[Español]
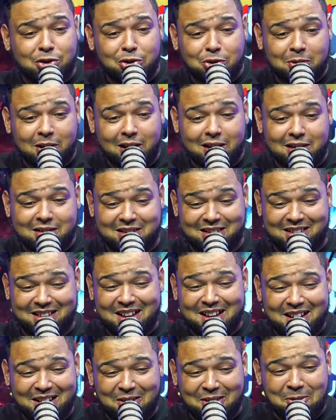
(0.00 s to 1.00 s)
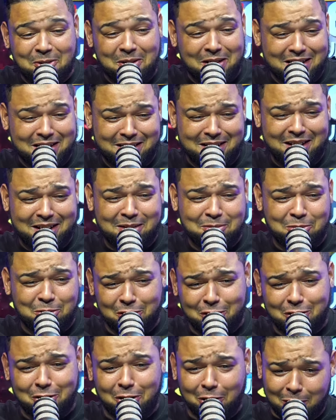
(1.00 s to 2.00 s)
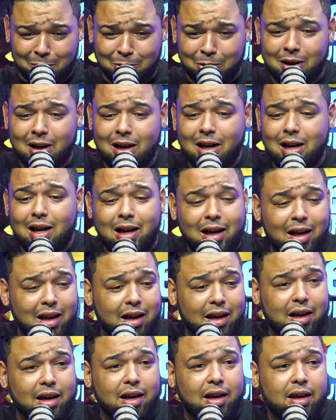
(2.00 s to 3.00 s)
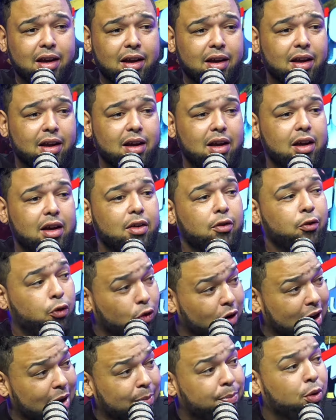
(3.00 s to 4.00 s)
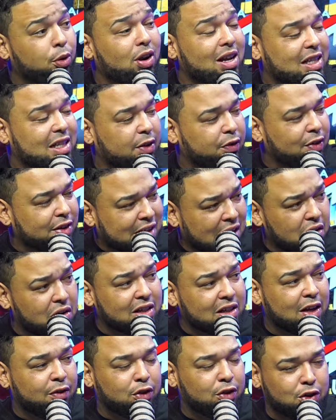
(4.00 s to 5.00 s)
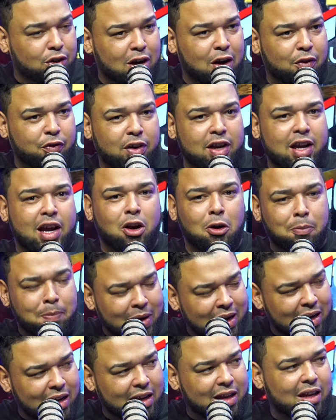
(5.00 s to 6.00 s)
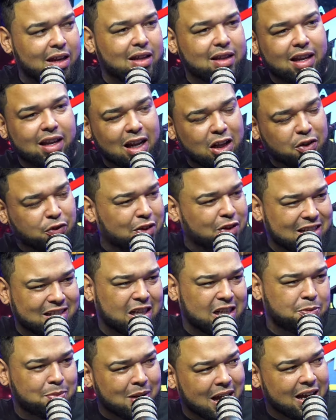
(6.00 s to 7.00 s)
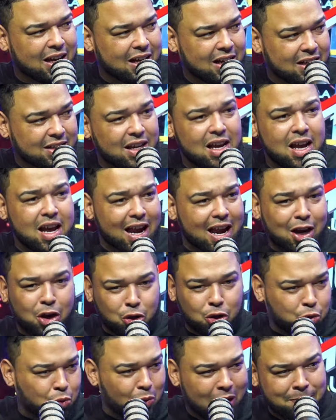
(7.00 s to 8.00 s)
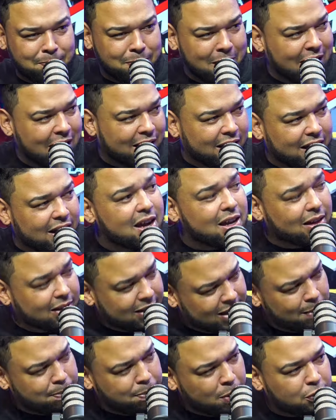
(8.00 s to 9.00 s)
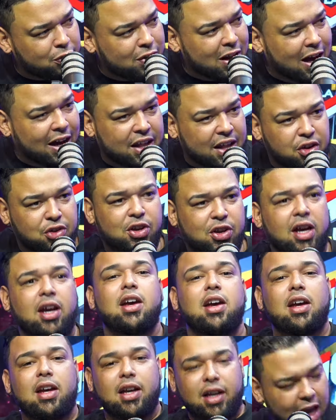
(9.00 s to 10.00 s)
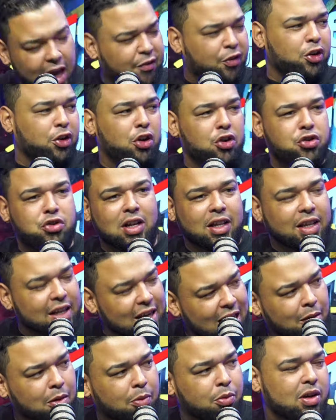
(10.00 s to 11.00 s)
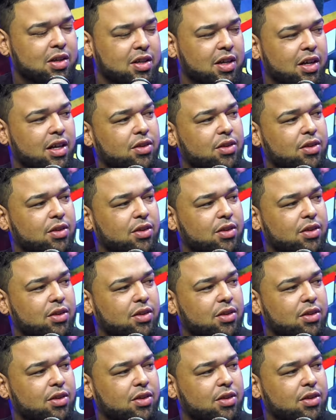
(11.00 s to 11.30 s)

como le, como le dicen en el fondo de Hollywood, eh, fue porque se filtraron estas fotografías en los parties de las fiestas blancas, en los white party de Puff Daddy. Entonces, ¿qué foto echó el diablo? Tengo, ese